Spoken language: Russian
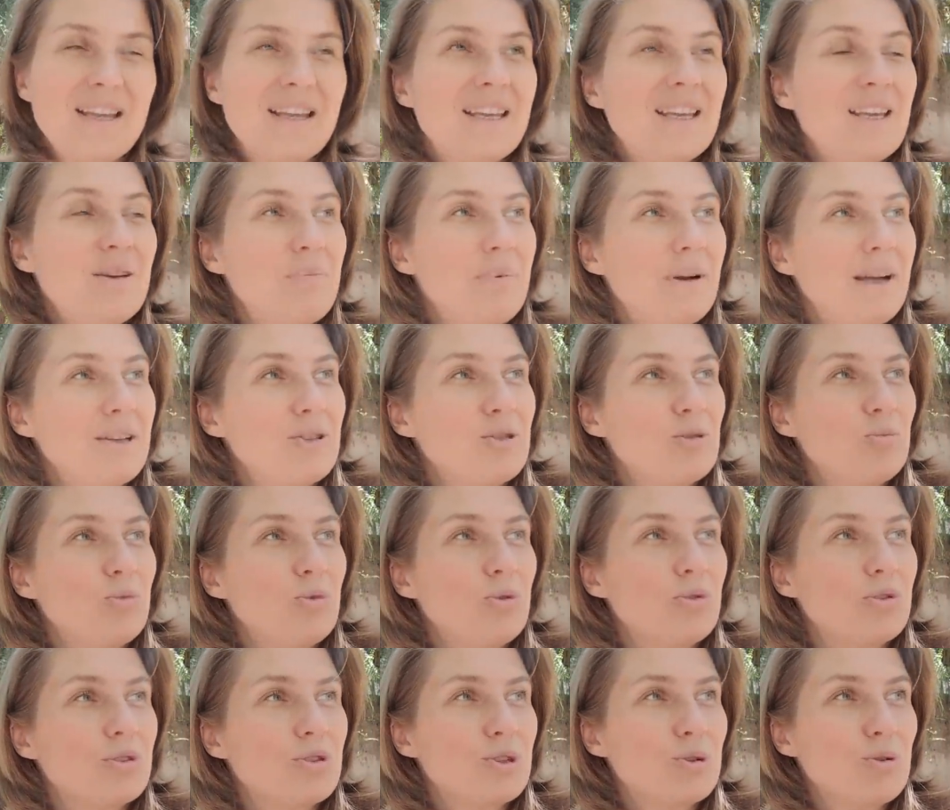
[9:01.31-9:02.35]
И
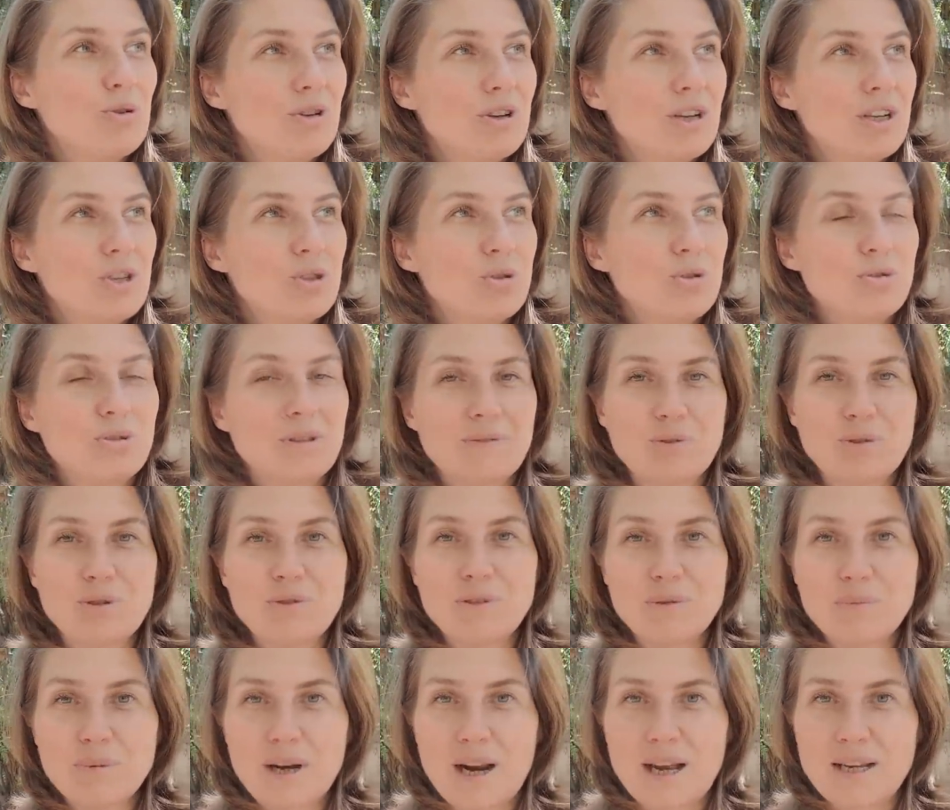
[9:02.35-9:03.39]
поэтому с легкостью ты все
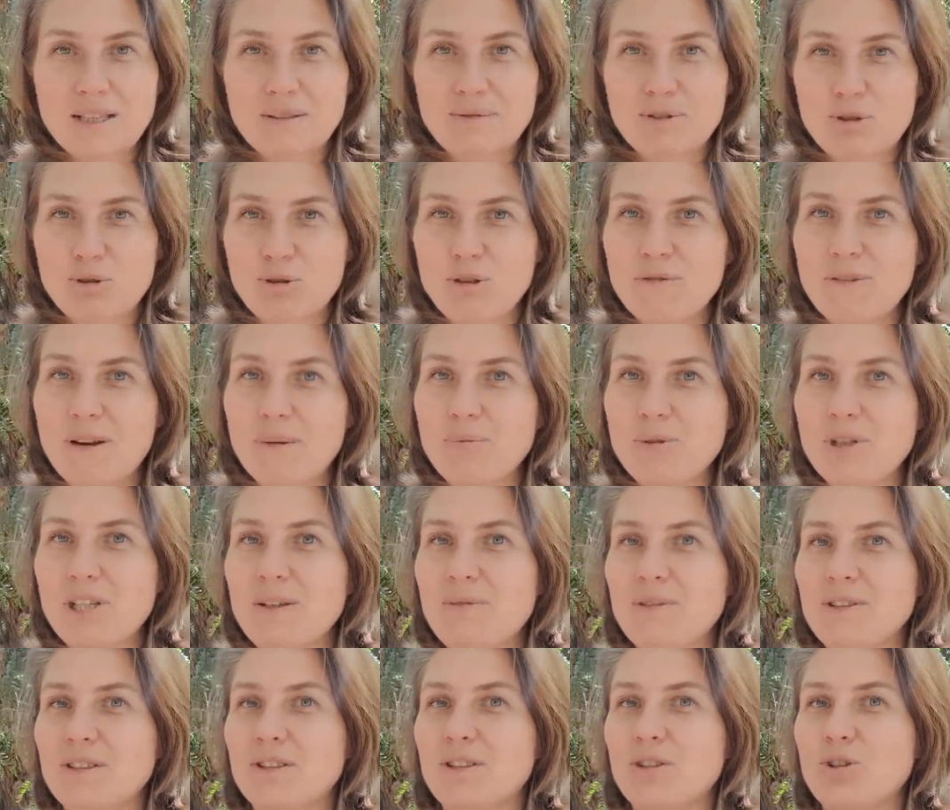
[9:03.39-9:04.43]
выбрасываешь. Ну и вообще
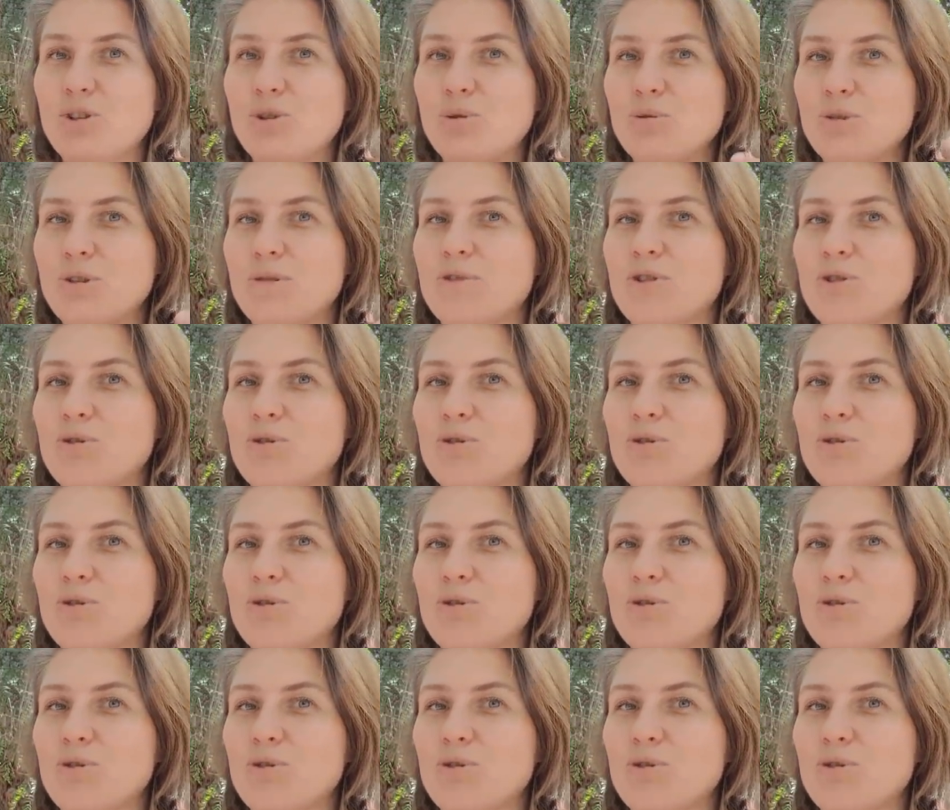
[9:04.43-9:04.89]
вот это чувство,